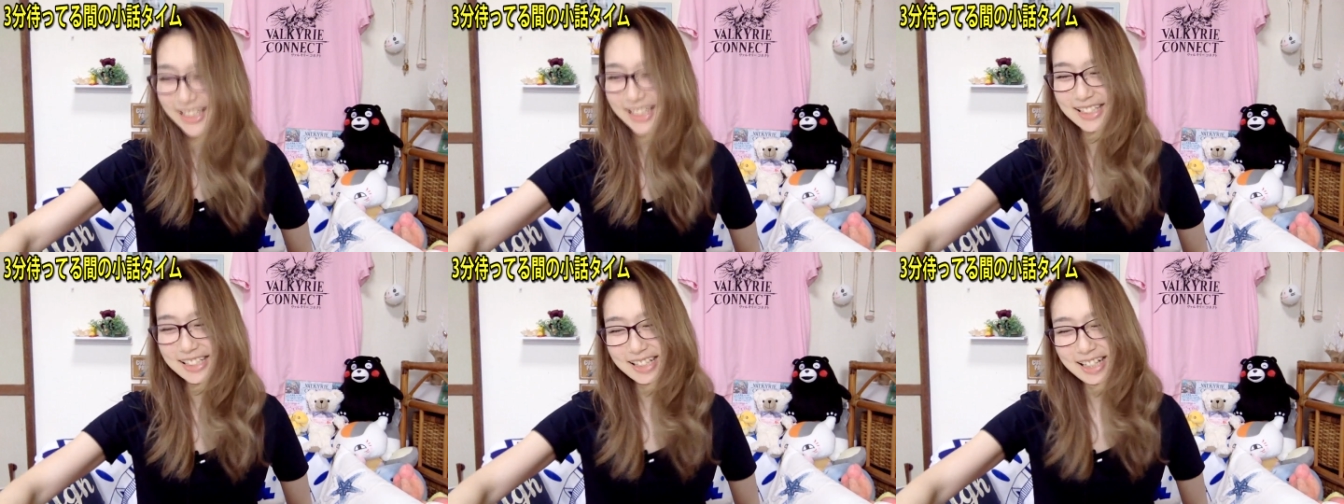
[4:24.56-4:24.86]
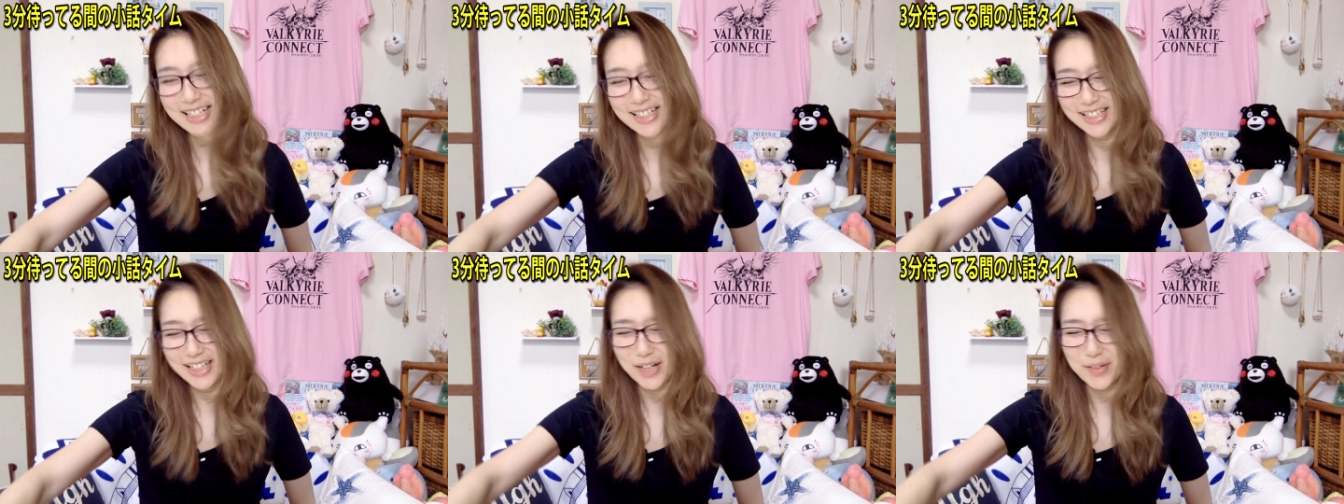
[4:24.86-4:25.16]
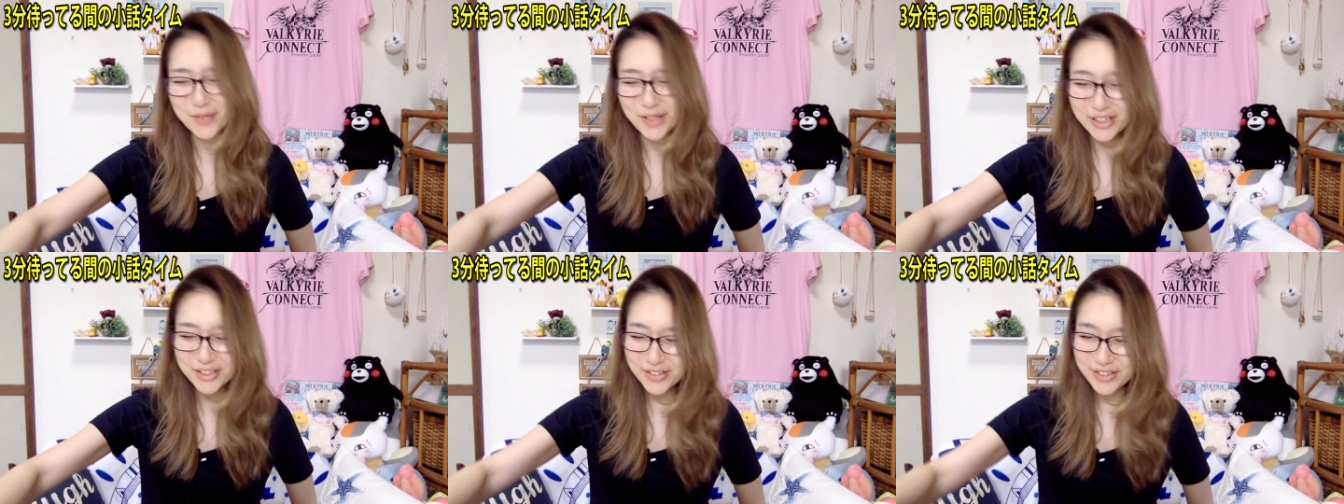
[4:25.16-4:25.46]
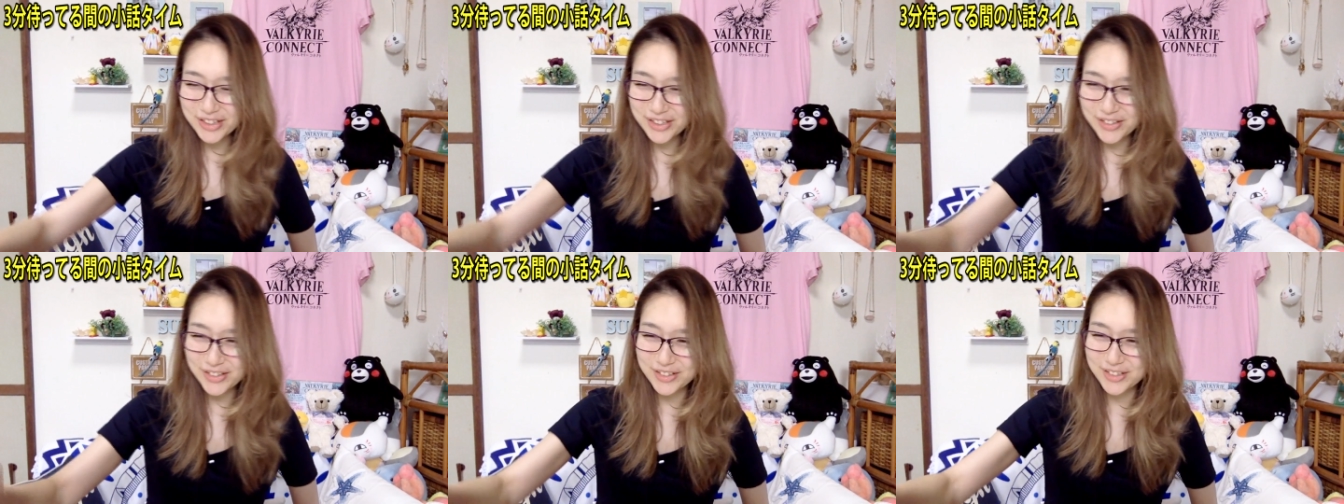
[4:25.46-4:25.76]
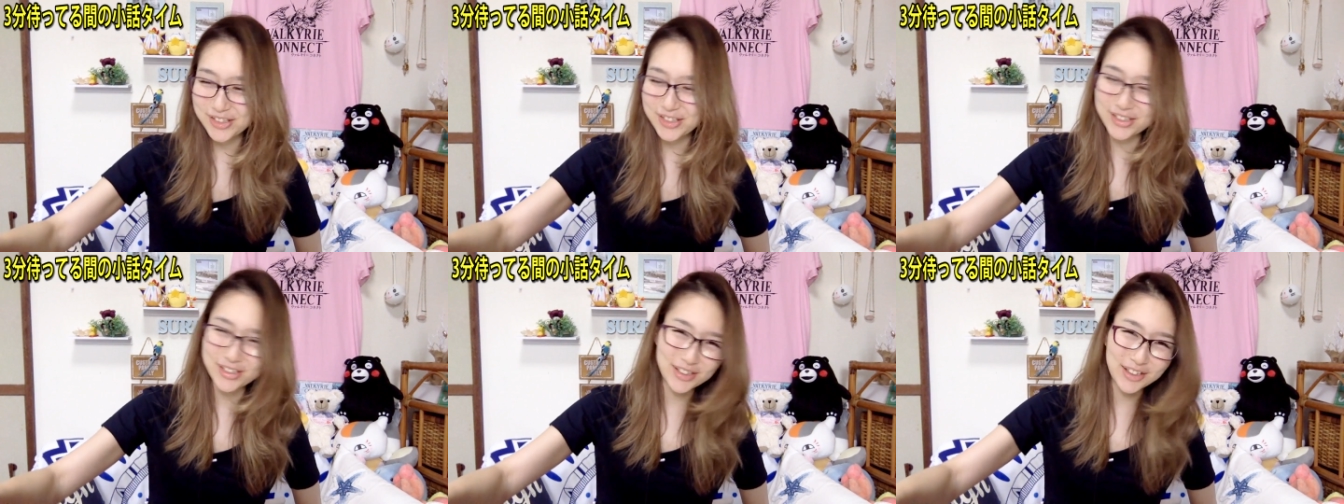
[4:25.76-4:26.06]
さすがにサバの匂い
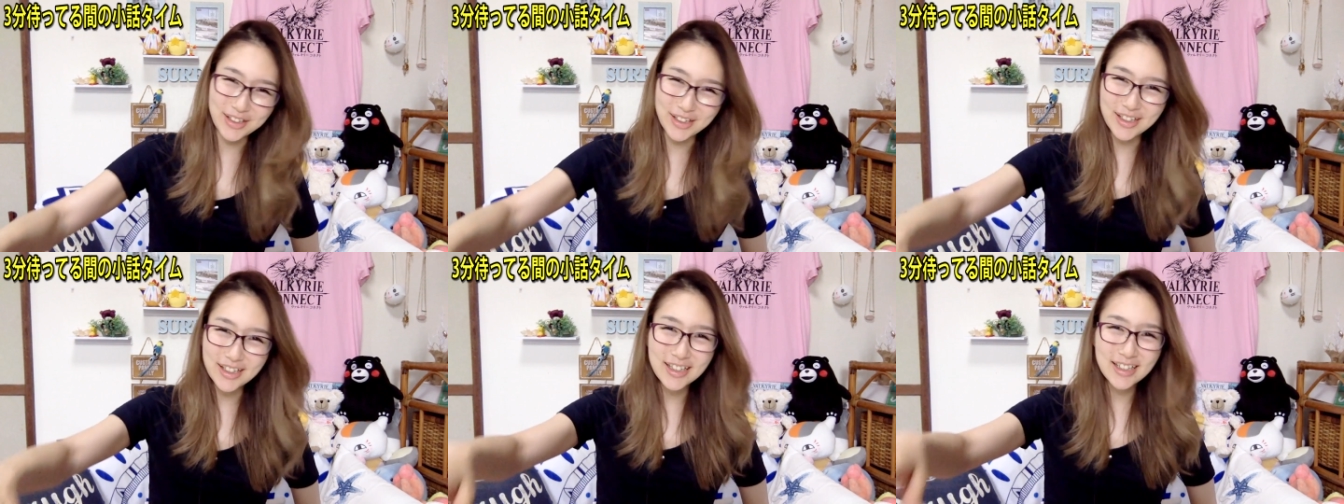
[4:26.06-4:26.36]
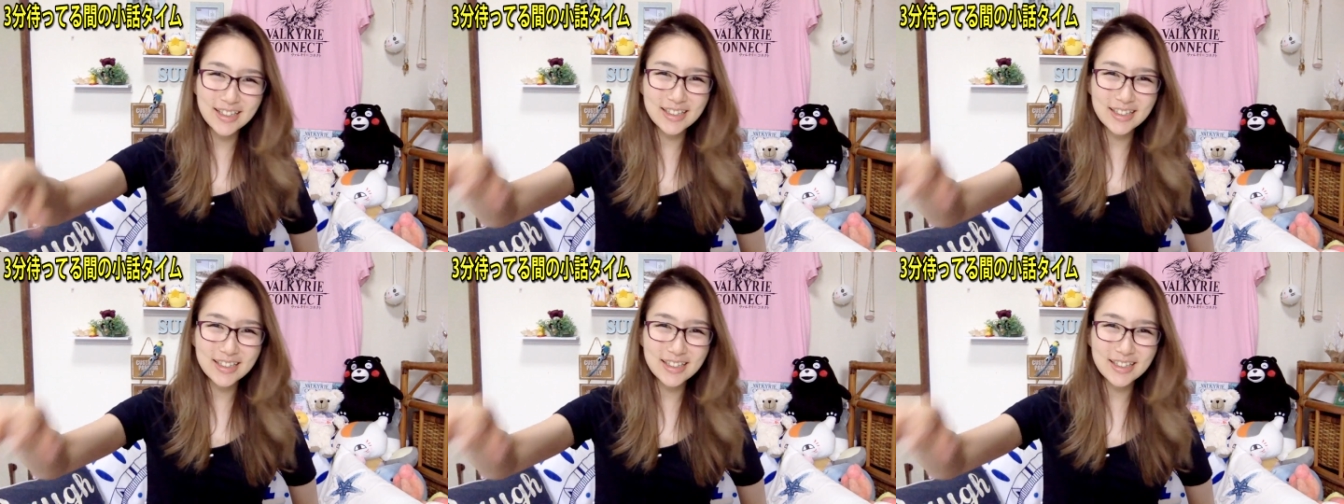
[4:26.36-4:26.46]
のする